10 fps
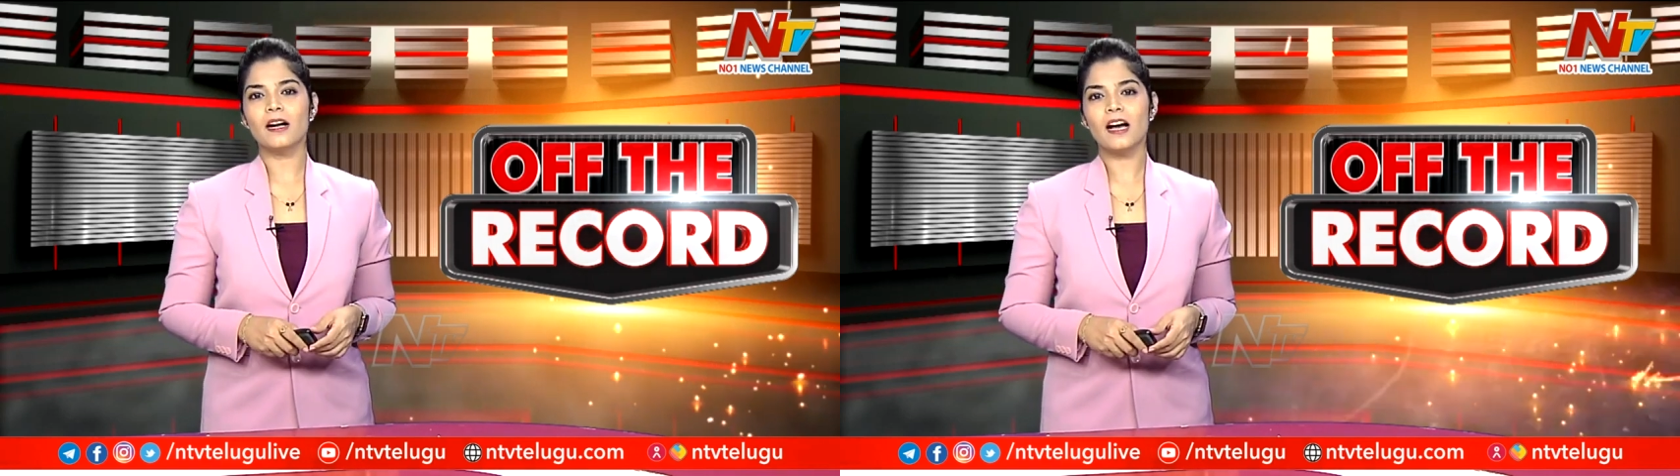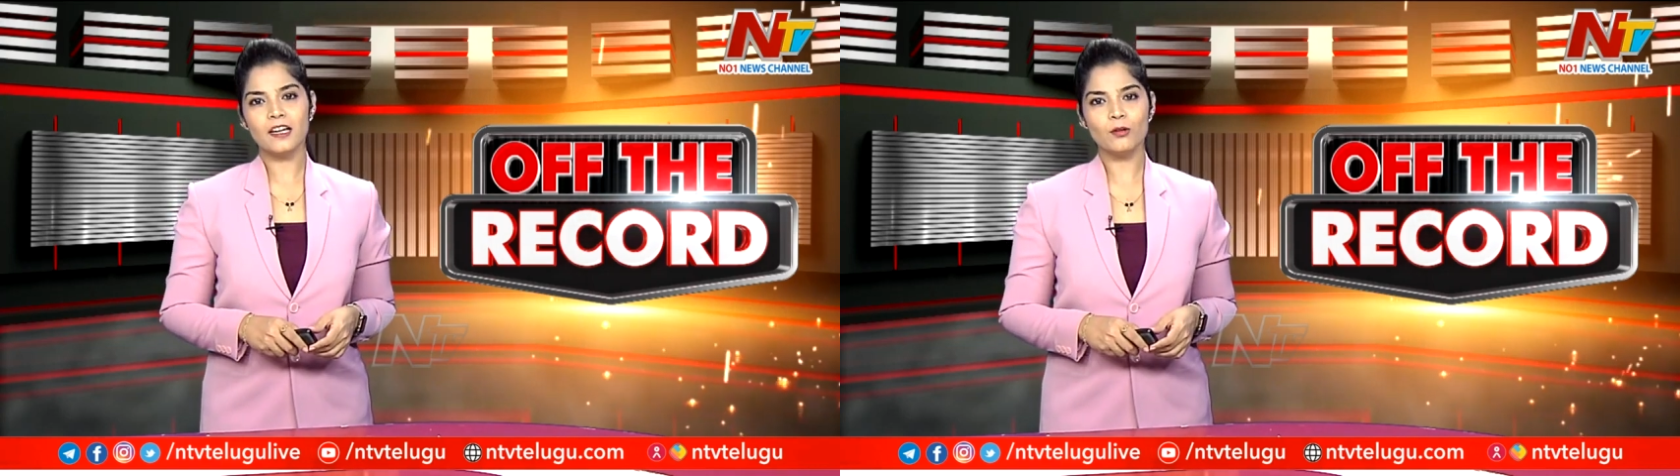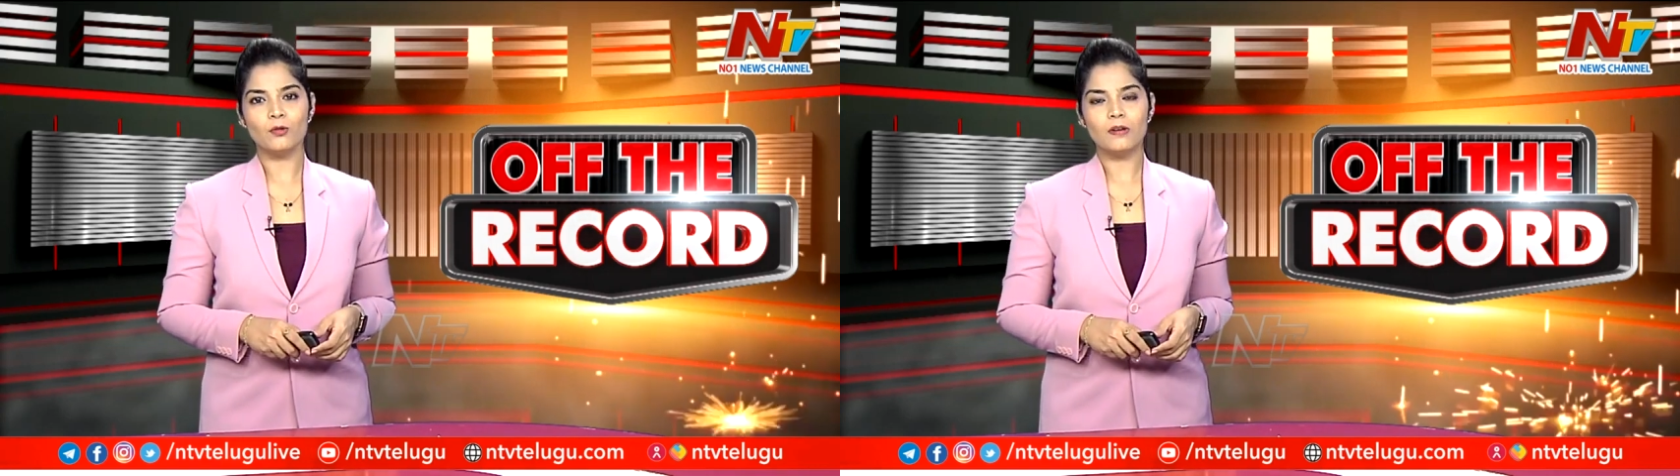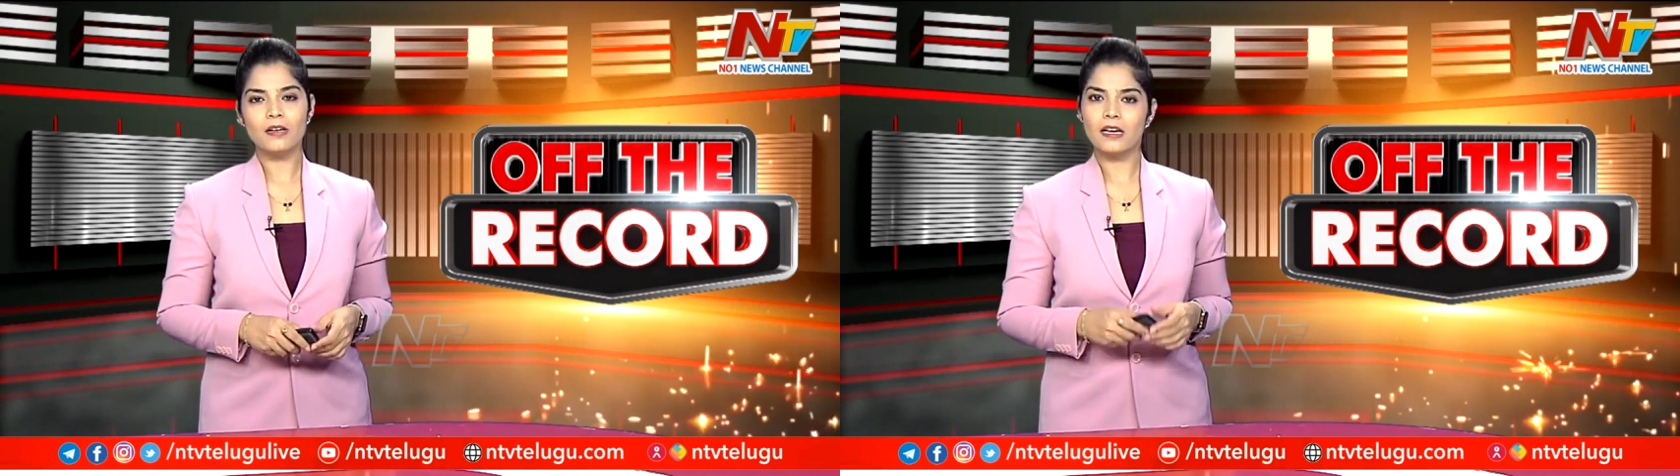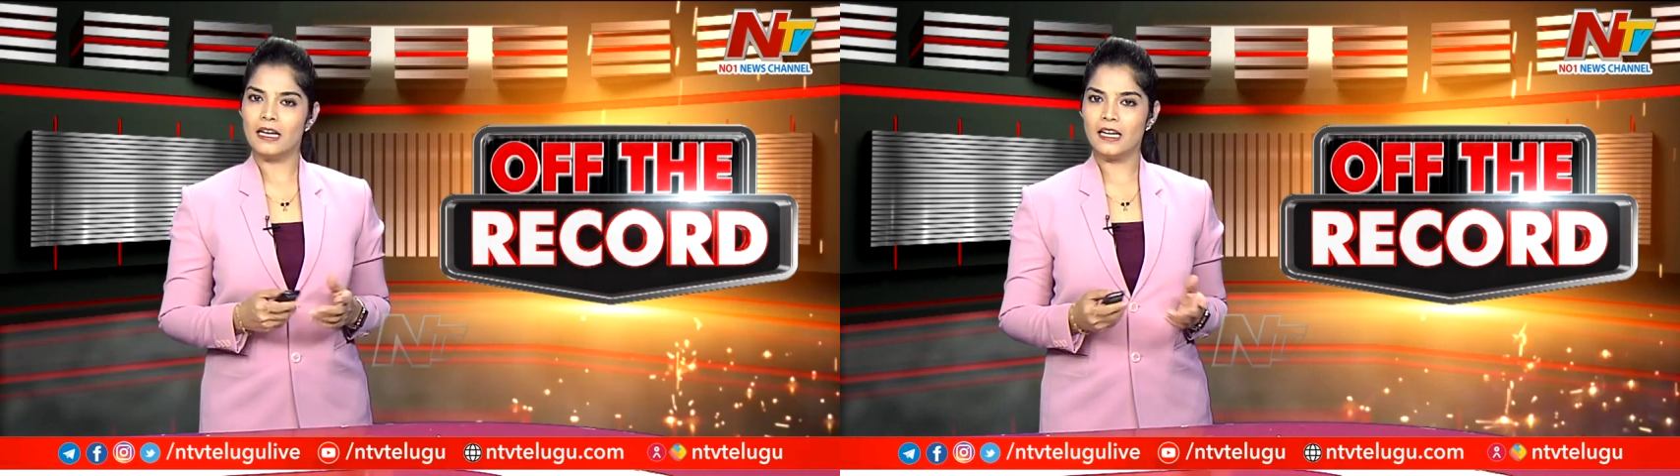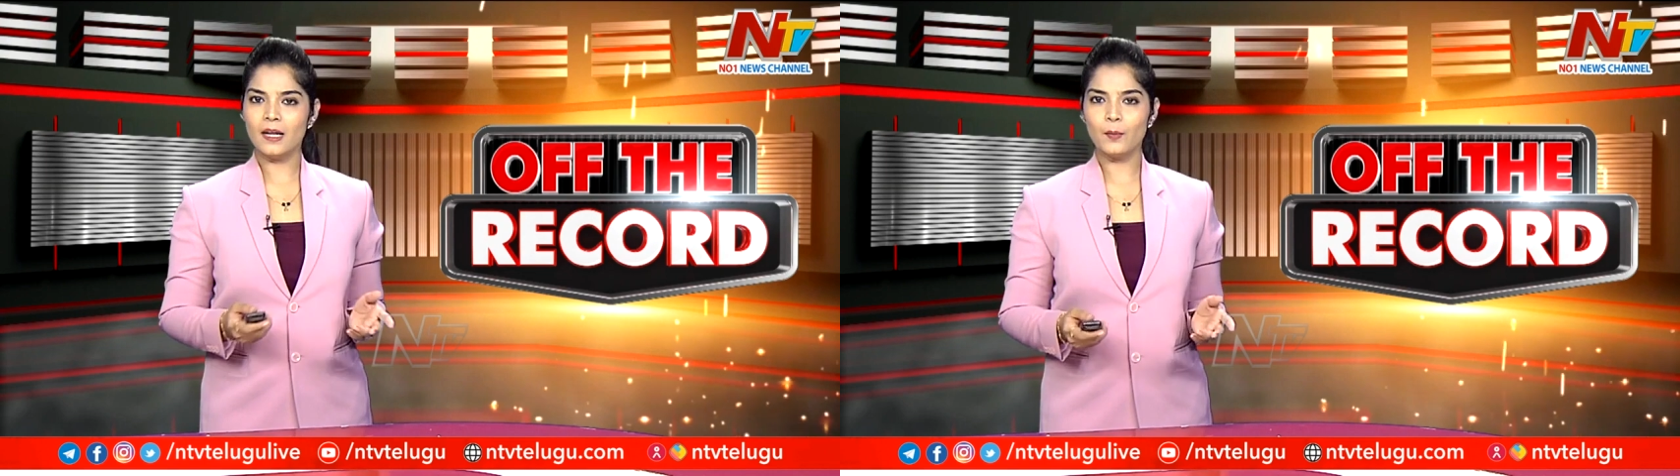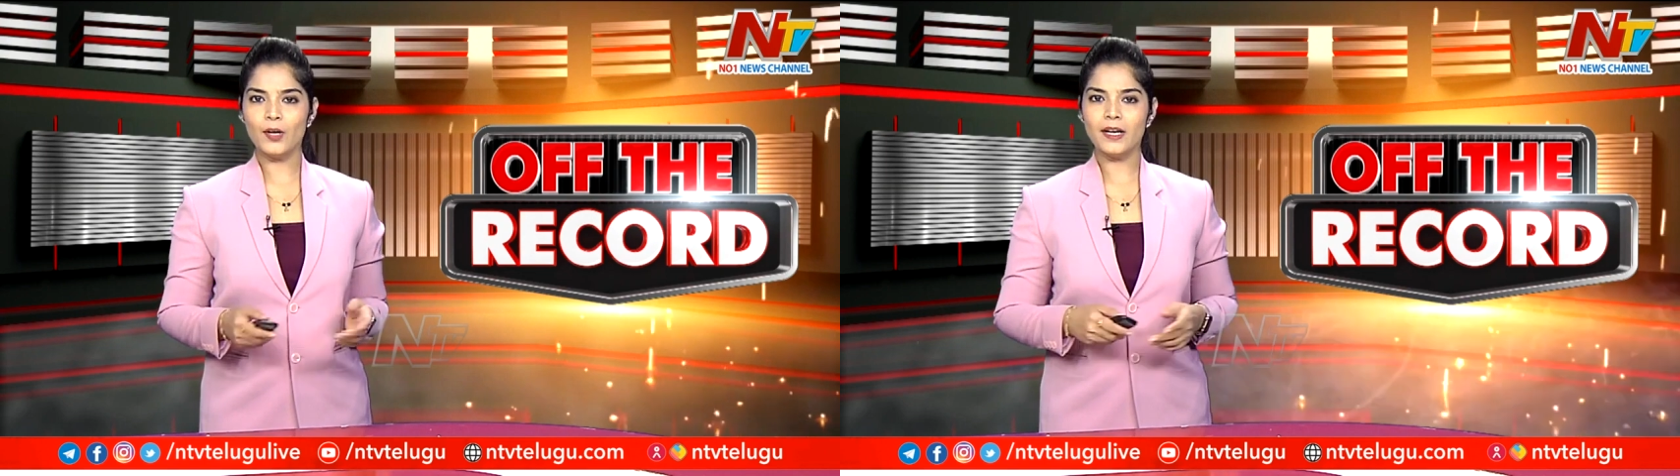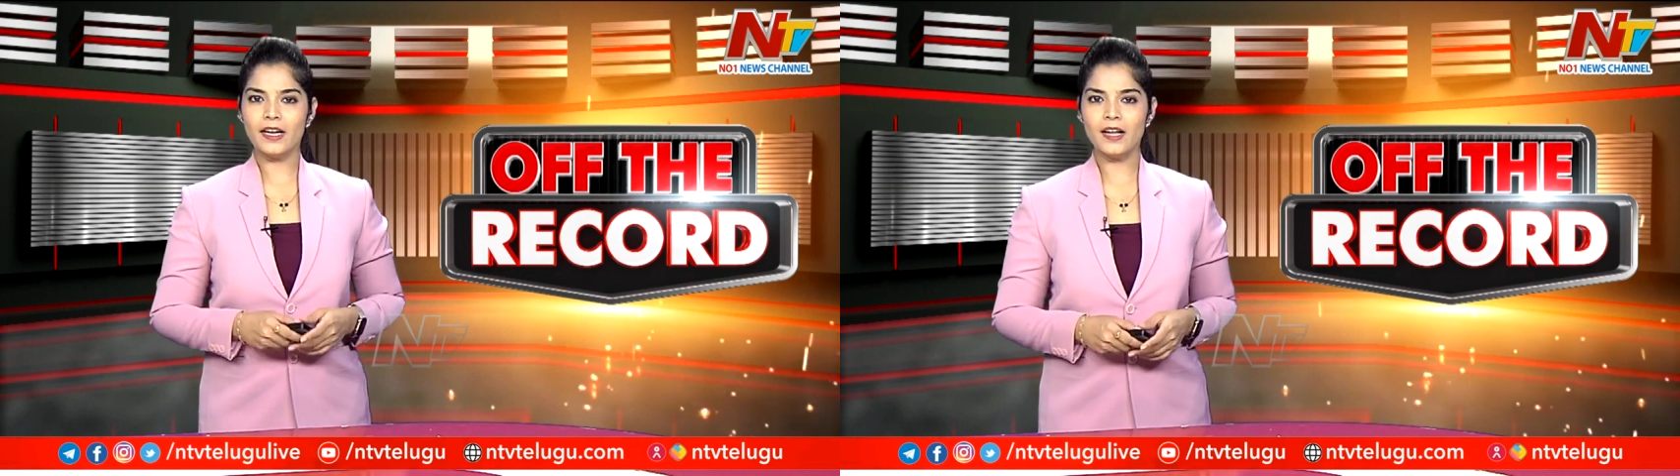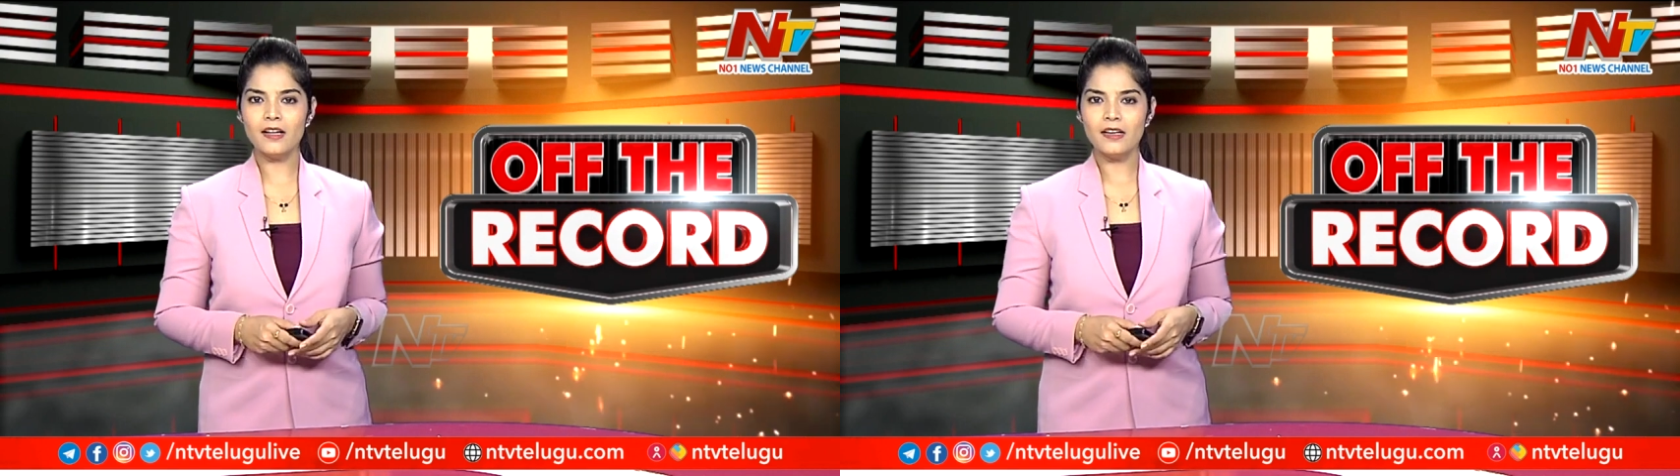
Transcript: కలలు కలలైపోయినట్టేనా